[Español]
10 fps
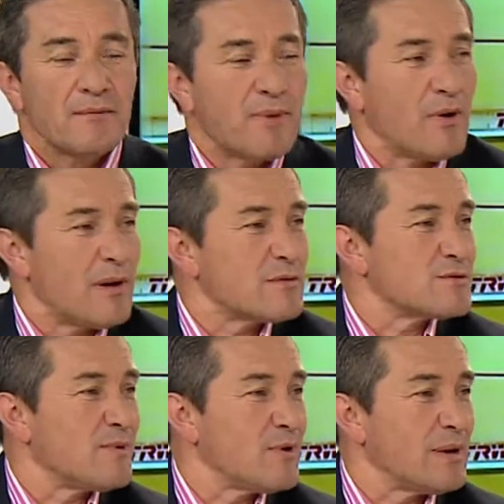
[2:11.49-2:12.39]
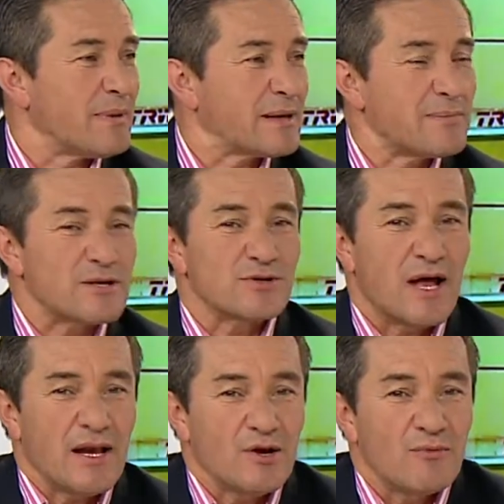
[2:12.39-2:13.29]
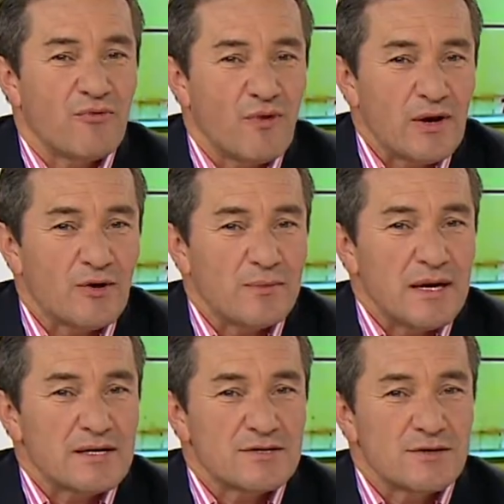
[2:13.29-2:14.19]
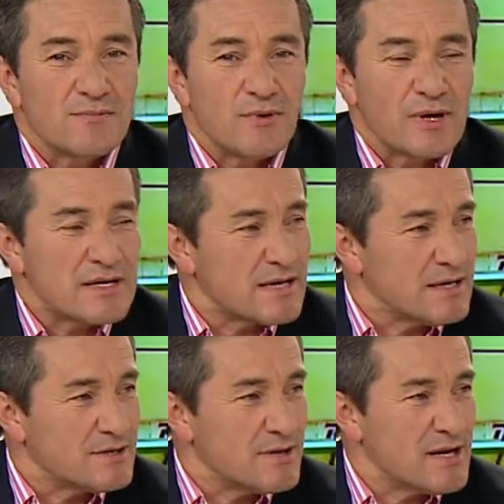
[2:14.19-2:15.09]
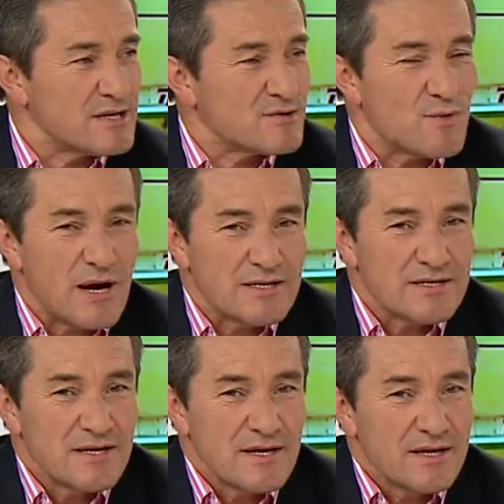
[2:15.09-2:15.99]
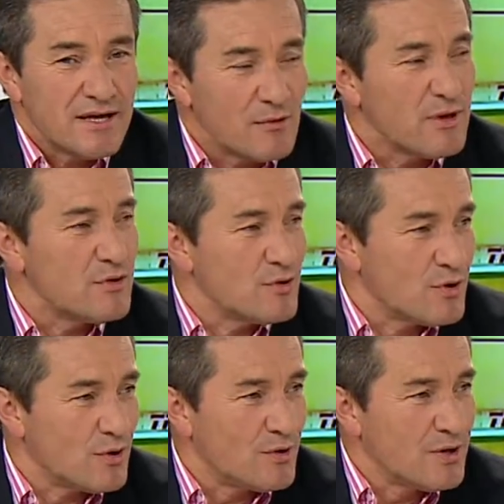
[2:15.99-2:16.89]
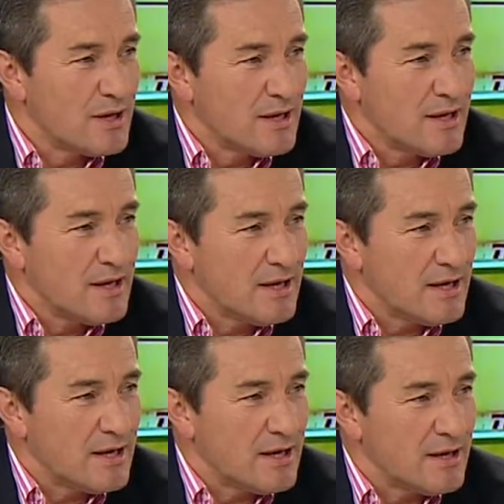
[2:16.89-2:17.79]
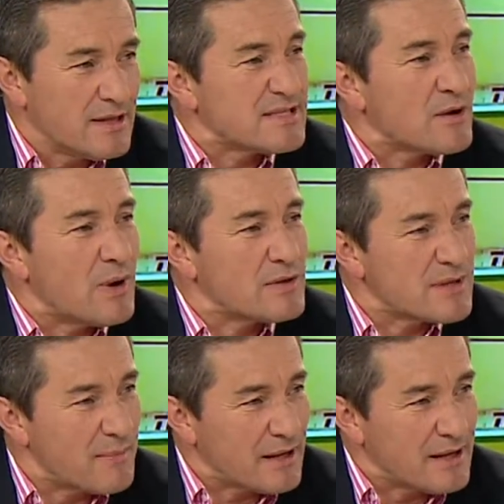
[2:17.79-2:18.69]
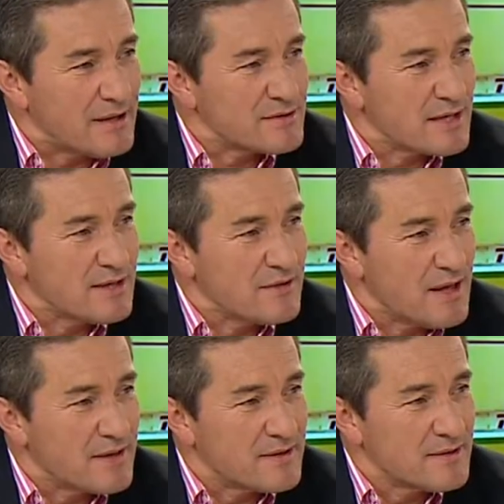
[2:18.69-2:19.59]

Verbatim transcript: Pero hablemos un poco de la parte personal, cómo fue el comienzo, por qué se inició en el squash, quién lo indujo y desde cuándo está practicando esta actividad.